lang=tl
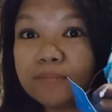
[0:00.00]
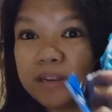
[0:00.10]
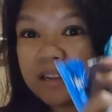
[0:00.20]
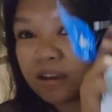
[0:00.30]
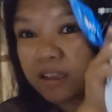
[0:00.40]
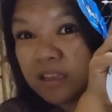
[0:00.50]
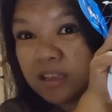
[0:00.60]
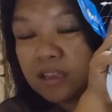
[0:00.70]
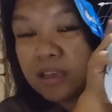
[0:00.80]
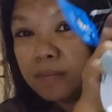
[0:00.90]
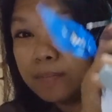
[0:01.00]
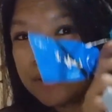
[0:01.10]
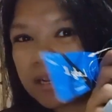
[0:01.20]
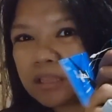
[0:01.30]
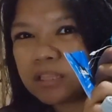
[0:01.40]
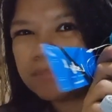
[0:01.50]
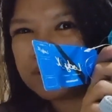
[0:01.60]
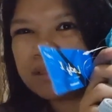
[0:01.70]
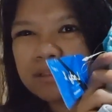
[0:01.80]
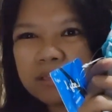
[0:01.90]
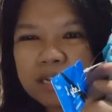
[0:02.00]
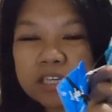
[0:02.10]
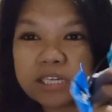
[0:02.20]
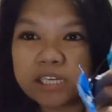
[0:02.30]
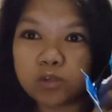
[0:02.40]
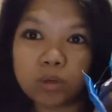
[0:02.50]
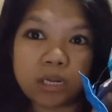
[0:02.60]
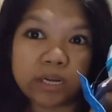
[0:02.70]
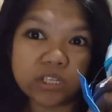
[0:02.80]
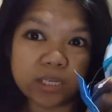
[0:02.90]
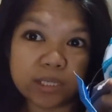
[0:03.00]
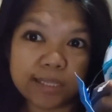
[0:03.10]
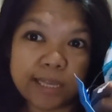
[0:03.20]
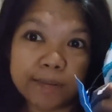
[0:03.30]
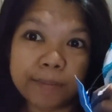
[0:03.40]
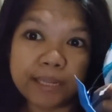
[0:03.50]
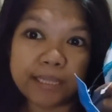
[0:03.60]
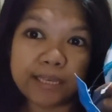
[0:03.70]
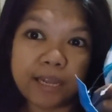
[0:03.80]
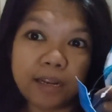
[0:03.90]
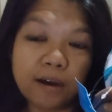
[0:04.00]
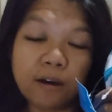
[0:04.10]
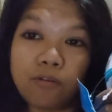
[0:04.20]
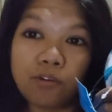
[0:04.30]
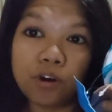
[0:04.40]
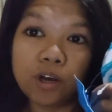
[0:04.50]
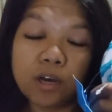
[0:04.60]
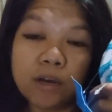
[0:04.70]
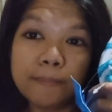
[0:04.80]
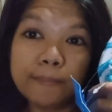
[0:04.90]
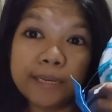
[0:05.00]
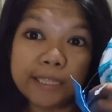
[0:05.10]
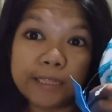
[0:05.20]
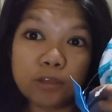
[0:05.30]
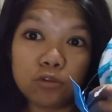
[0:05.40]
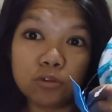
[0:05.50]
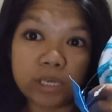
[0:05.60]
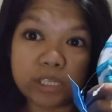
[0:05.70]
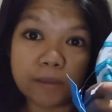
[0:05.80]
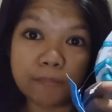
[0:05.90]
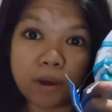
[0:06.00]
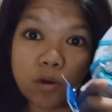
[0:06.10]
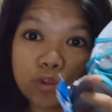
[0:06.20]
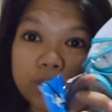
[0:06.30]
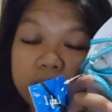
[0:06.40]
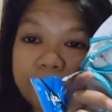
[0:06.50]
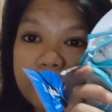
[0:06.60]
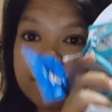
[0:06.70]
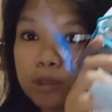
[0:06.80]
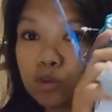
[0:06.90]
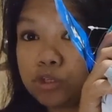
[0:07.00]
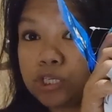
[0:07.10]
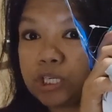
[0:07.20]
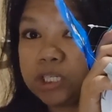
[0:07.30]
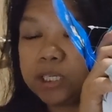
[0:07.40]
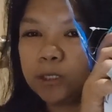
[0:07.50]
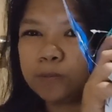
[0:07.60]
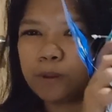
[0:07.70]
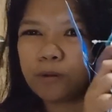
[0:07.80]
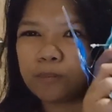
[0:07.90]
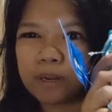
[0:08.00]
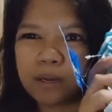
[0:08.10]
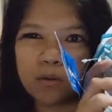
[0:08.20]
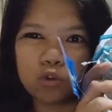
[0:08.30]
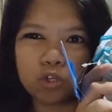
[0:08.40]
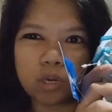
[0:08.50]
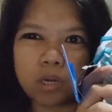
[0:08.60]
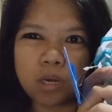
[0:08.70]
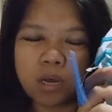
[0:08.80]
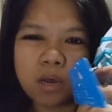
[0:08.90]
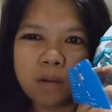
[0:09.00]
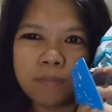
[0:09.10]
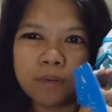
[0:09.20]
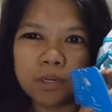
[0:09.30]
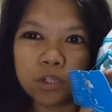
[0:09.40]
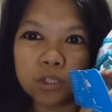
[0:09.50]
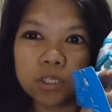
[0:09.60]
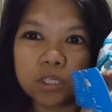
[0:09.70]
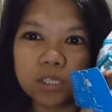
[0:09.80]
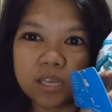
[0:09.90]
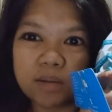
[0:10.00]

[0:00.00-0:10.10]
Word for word: Malaki. Parang liman ang size ko lang kasi dahil maliit nga lang ako Malit lang yung size ng pako, 35 at 36. Pero parang ano siya, parang 37.